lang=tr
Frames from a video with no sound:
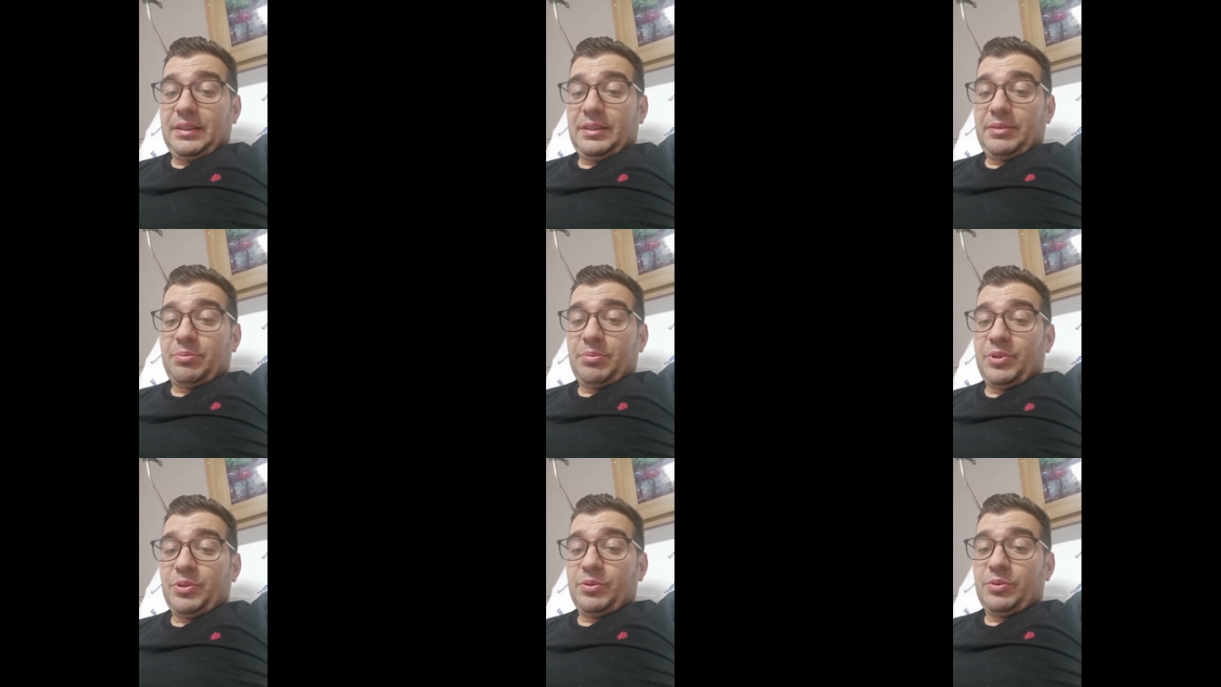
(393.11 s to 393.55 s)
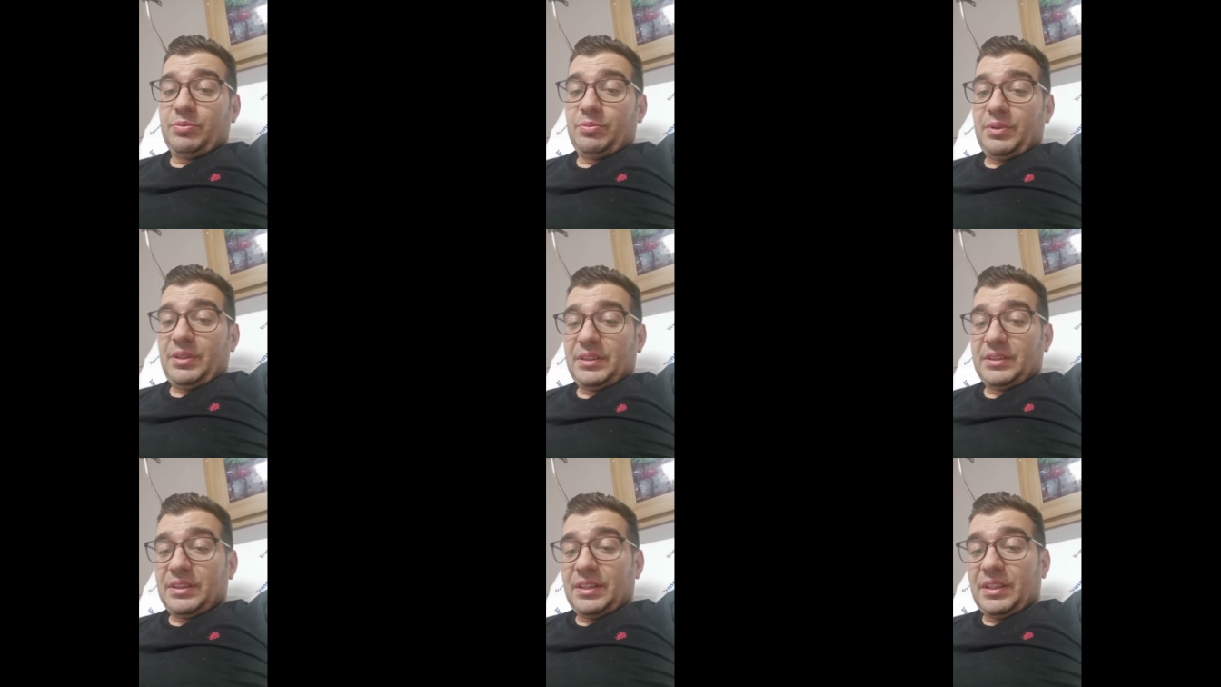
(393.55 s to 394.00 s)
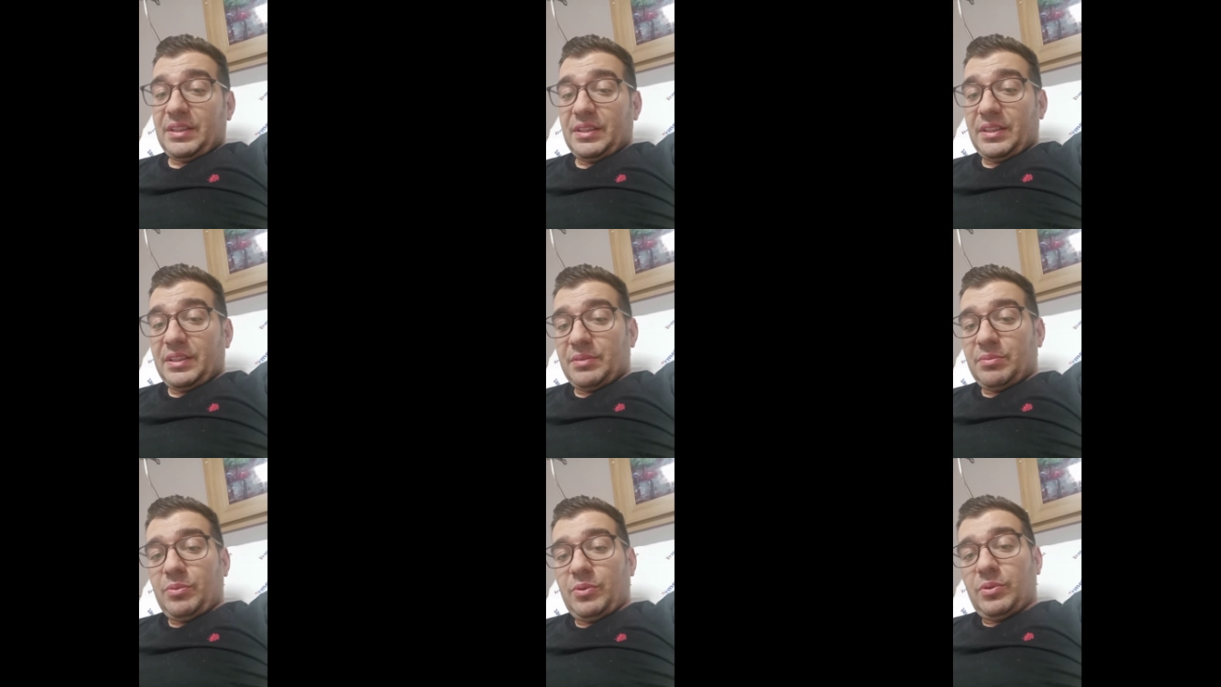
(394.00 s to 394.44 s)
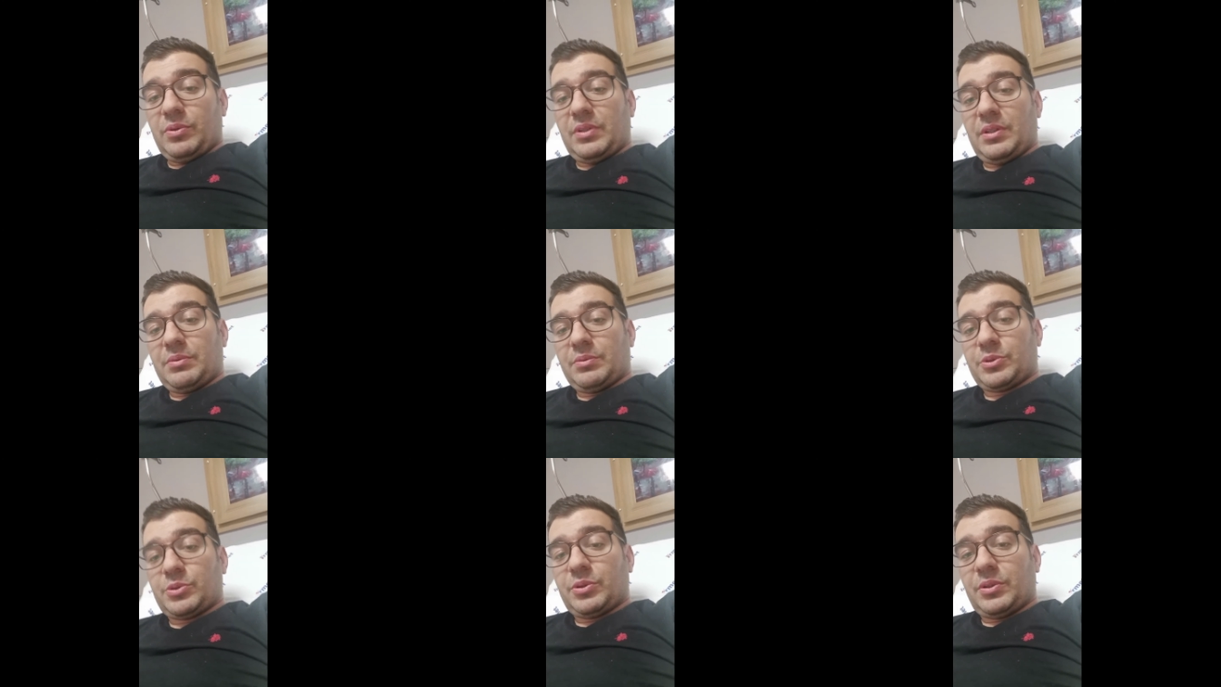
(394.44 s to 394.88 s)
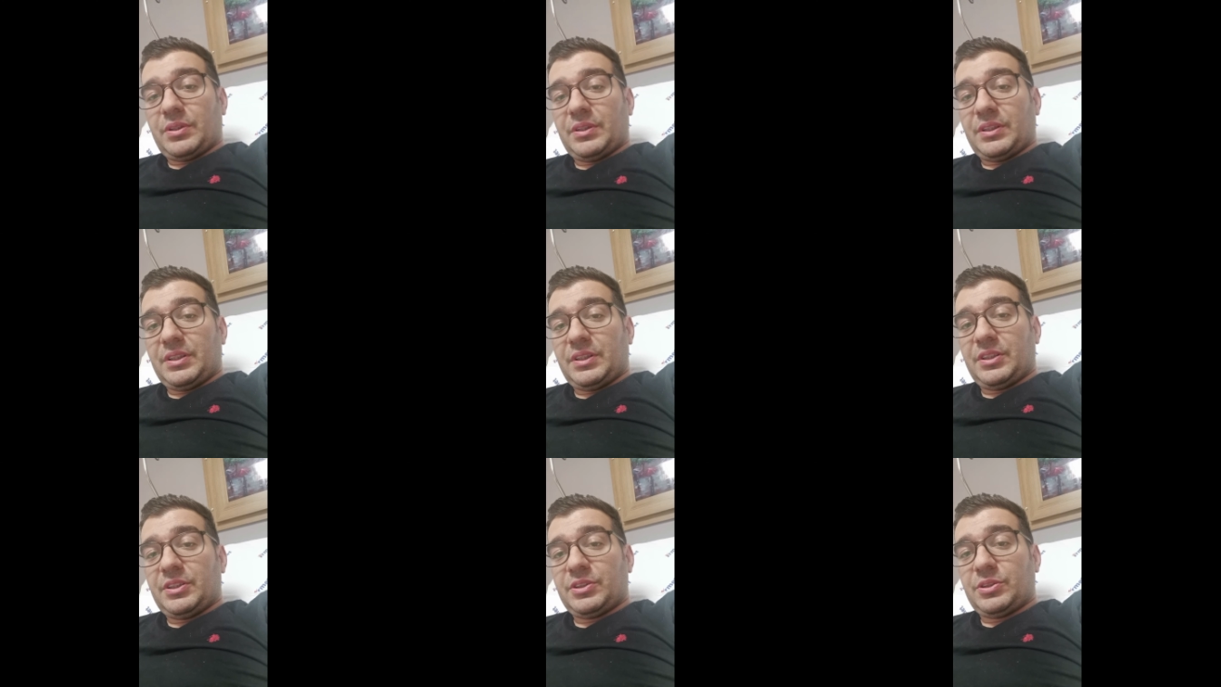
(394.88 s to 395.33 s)
ilk bir gün biraz ağrılarım oldu ama şu
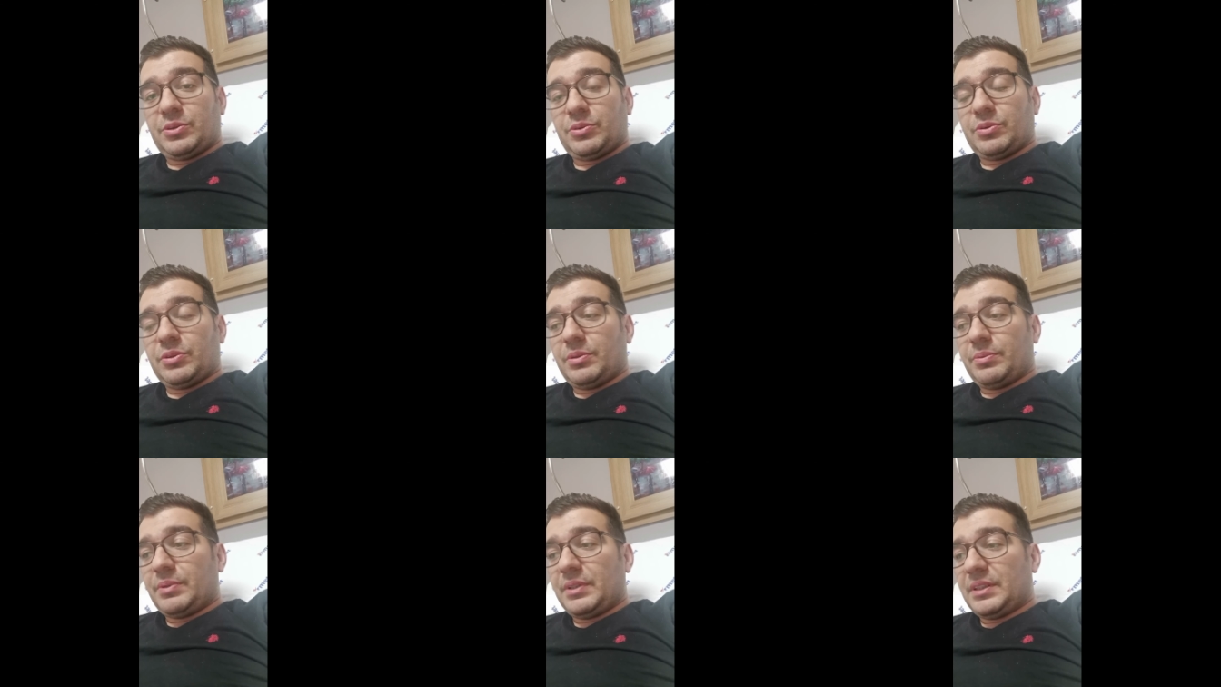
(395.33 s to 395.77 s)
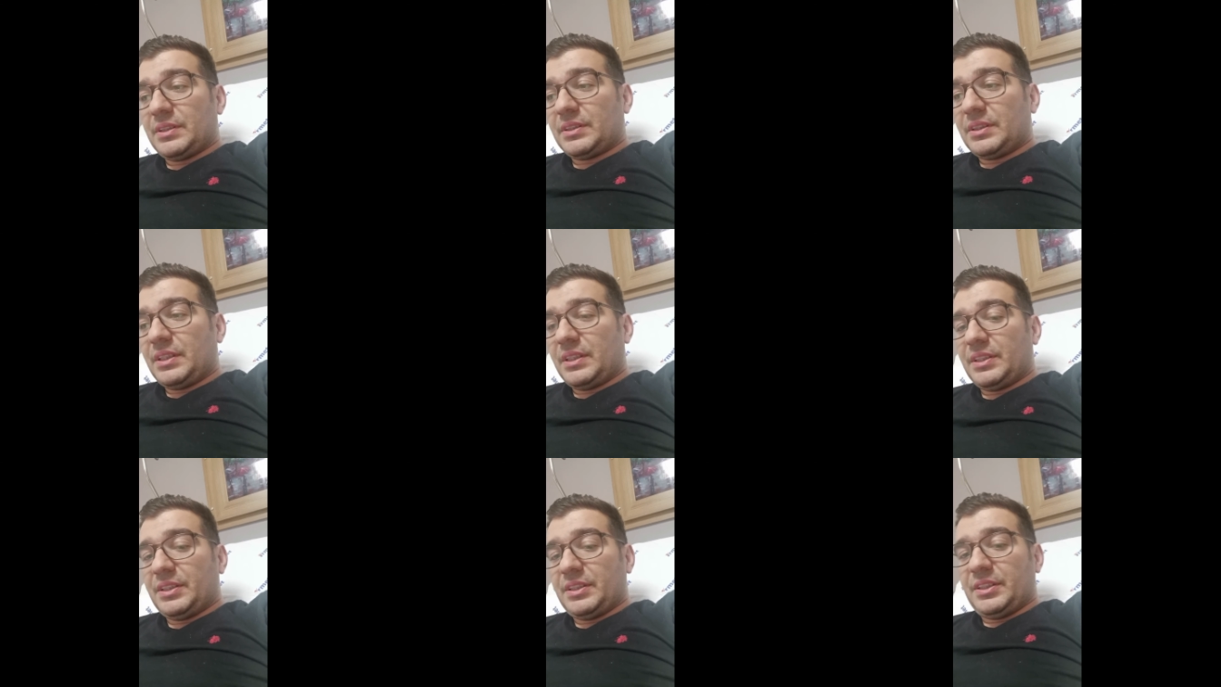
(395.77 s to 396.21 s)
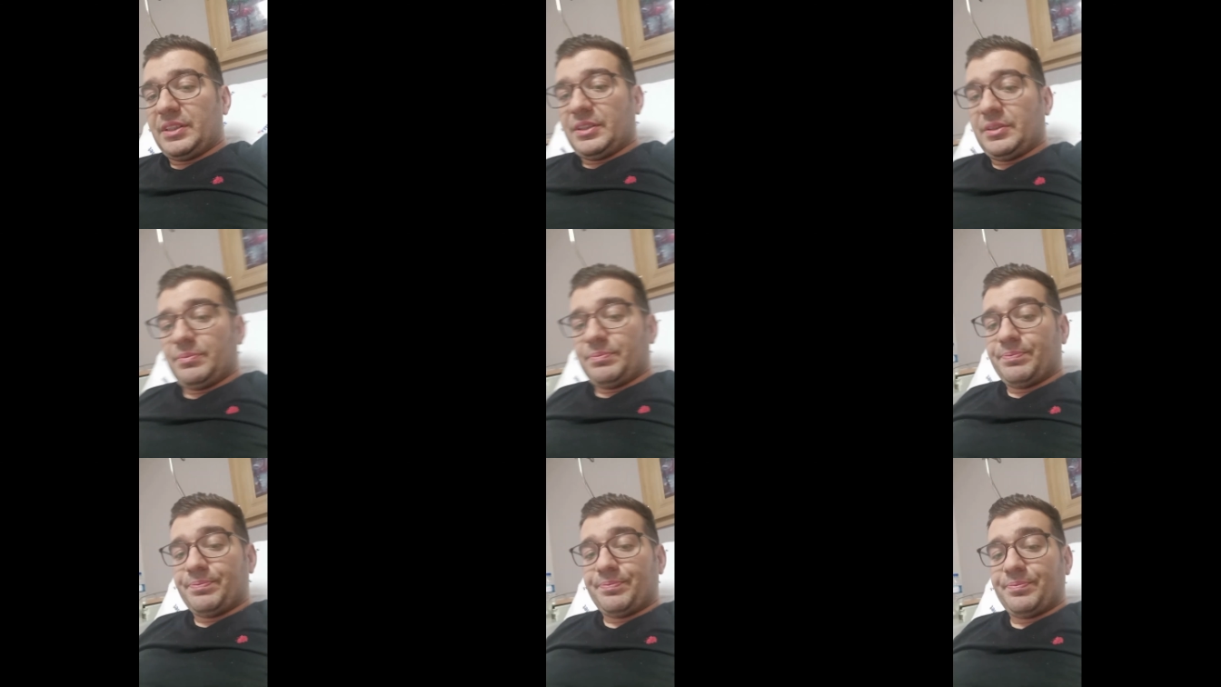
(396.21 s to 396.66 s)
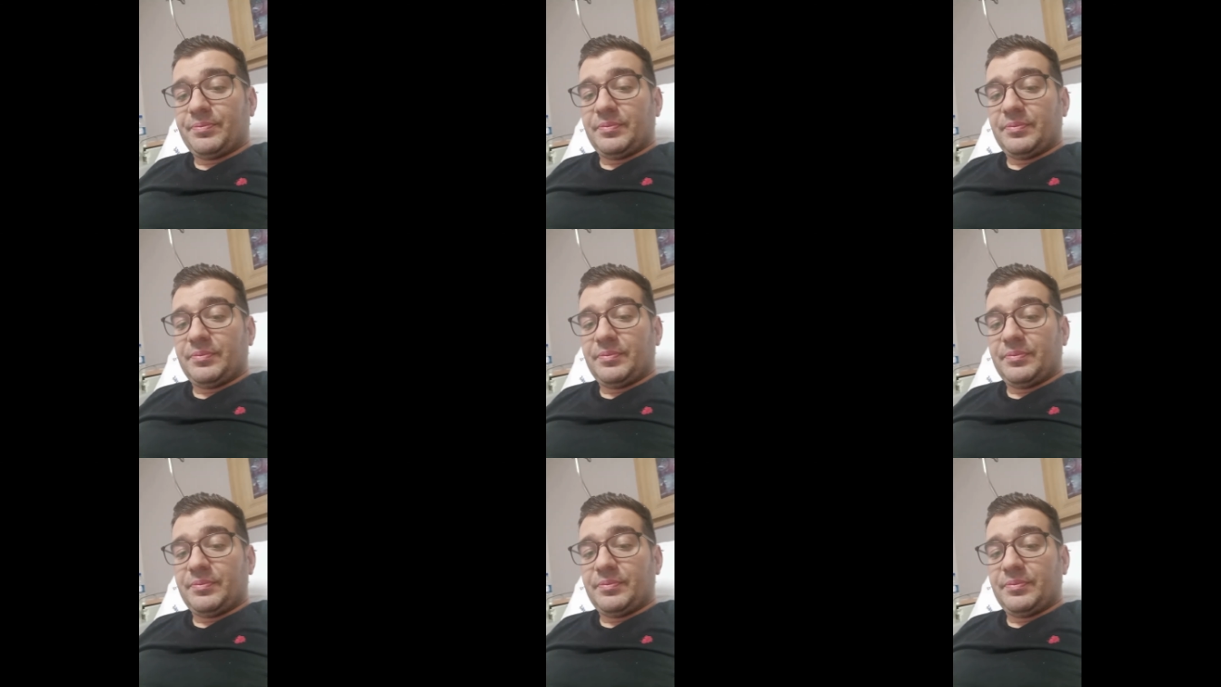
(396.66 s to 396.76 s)
anda ikinci günde biraz daha iyiyim.